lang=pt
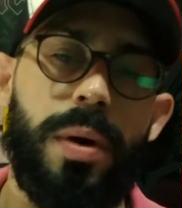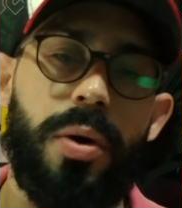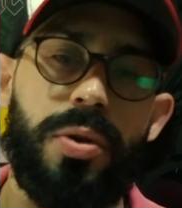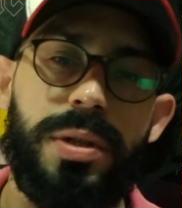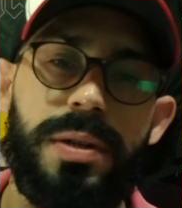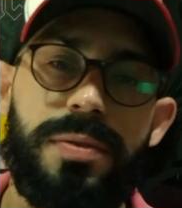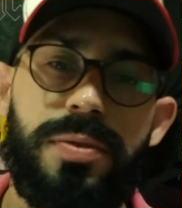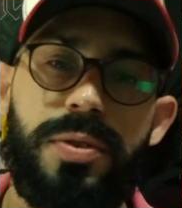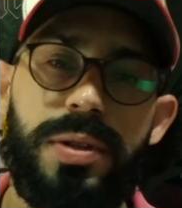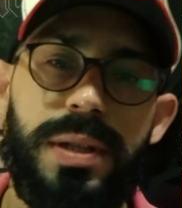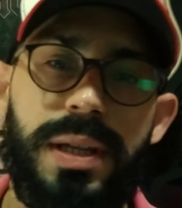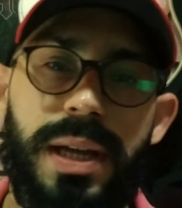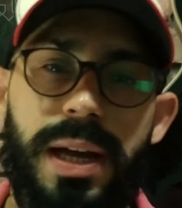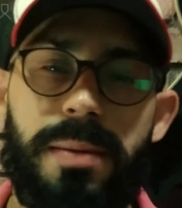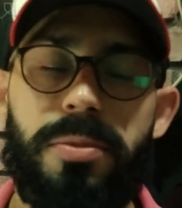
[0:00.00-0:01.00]
Uma outra fonte de
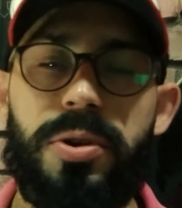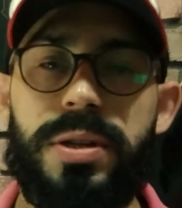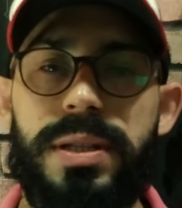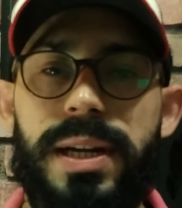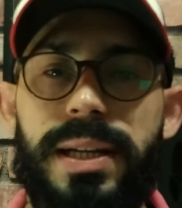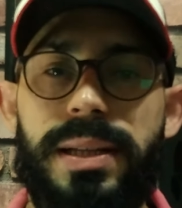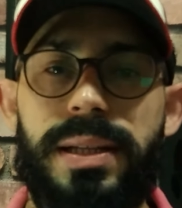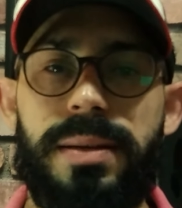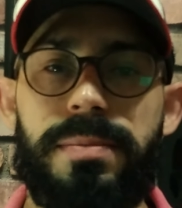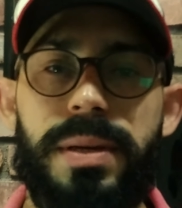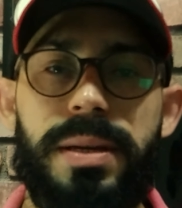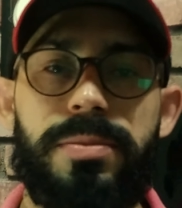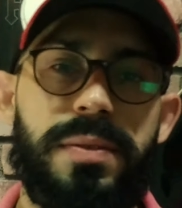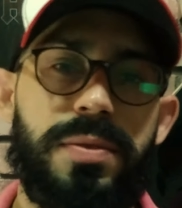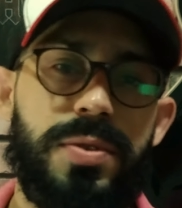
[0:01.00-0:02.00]
carboidrato
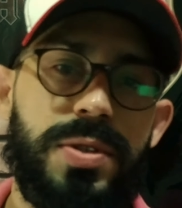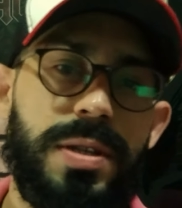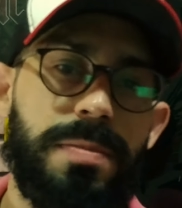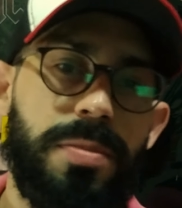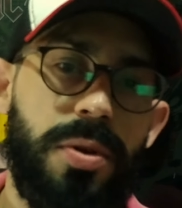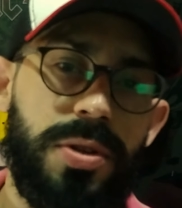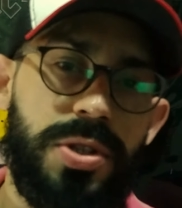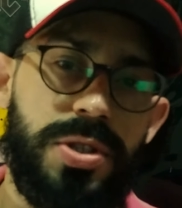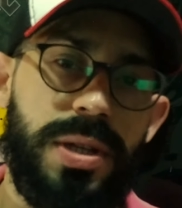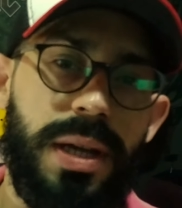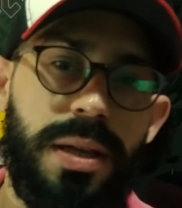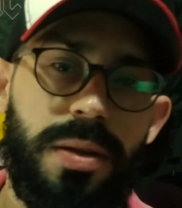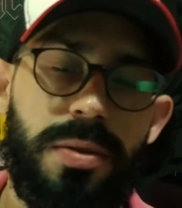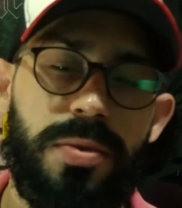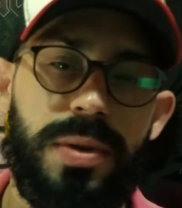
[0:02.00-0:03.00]
também que você pode estar
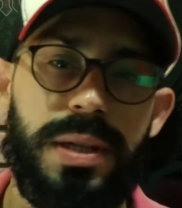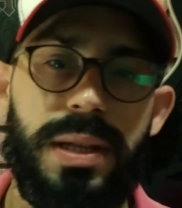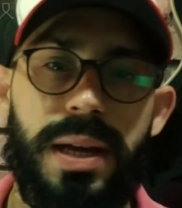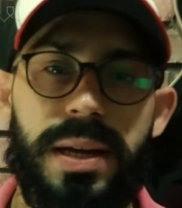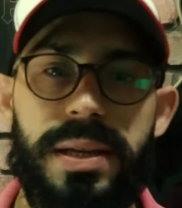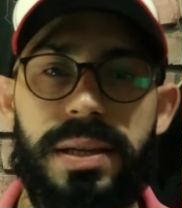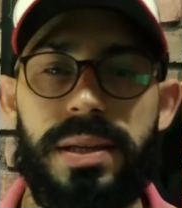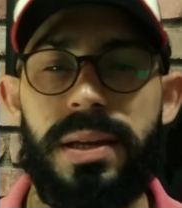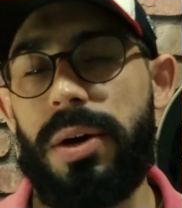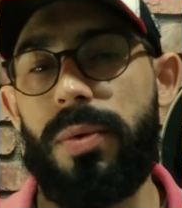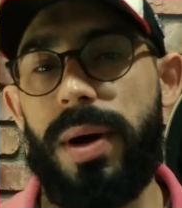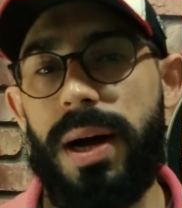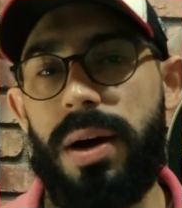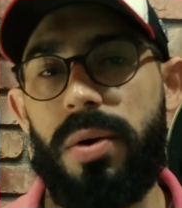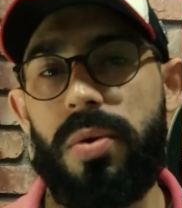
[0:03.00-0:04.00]
incluindo aí é o
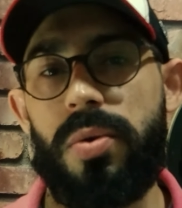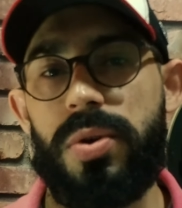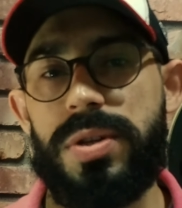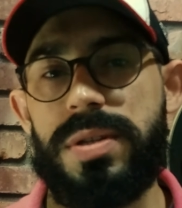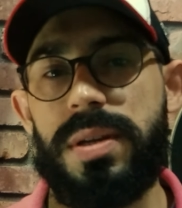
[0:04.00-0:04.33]
arroz.